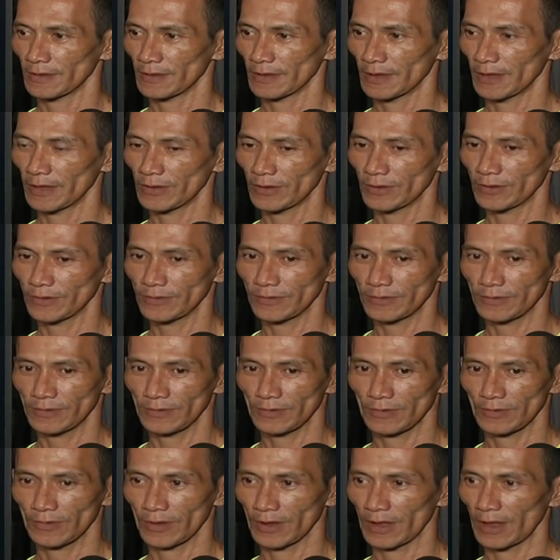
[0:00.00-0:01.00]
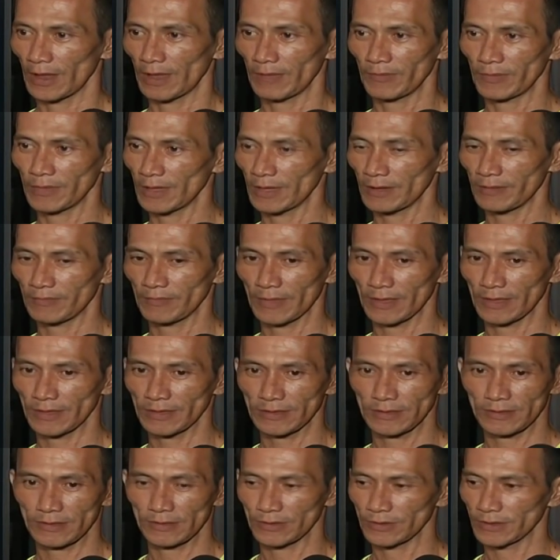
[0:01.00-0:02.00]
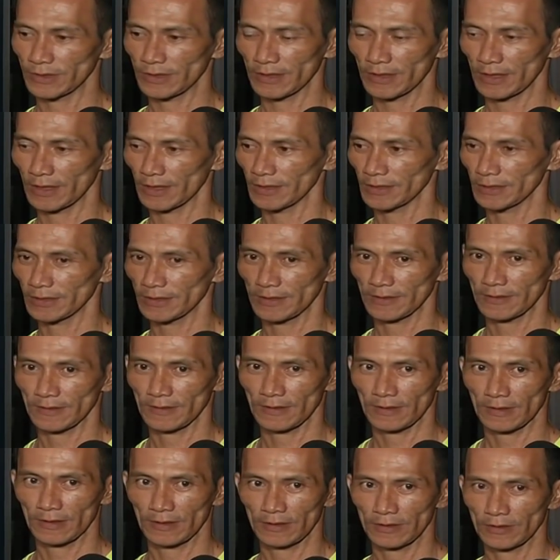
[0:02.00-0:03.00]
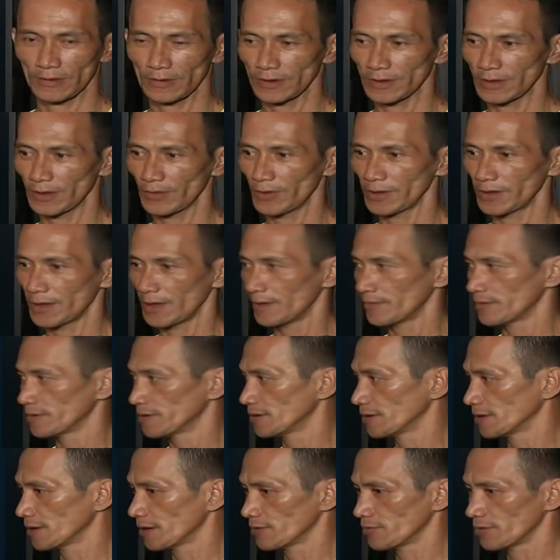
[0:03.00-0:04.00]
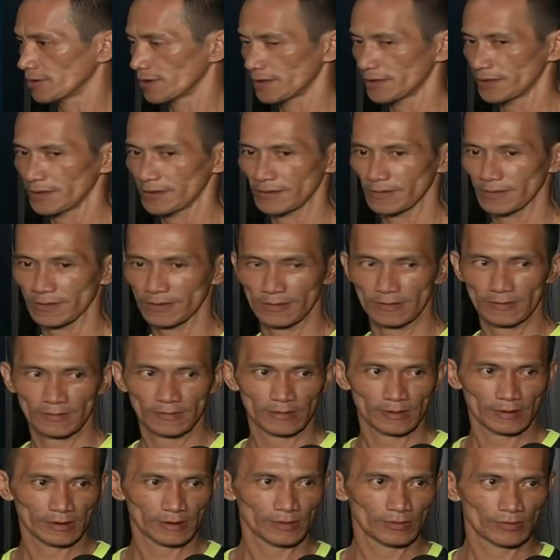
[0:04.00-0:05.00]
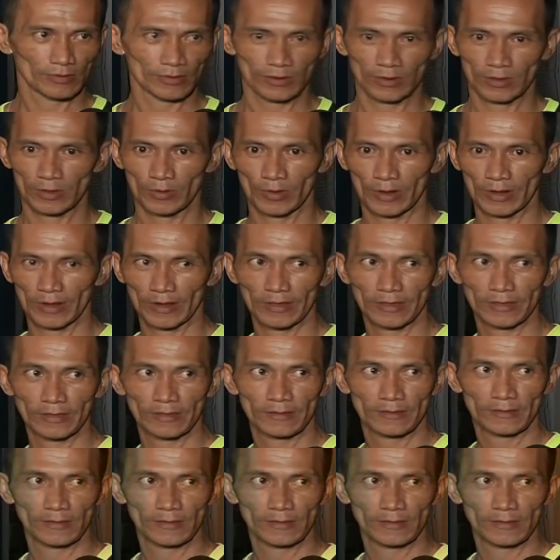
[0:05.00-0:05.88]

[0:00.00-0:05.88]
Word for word: Ngayon, wala kaming armas doon sa taas. Yung ginawa namin, nagano kayo, eh, ang hiwalay.